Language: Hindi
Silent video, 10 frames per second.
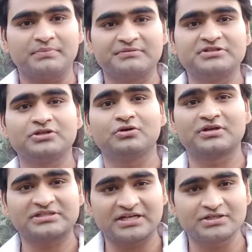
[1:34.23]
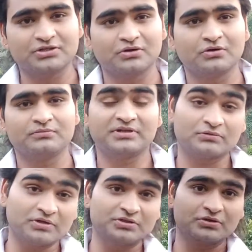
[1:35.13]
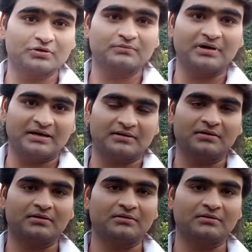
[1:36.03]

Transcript: पवन जी हो खेसारी जी हो निरुआ जी हो आर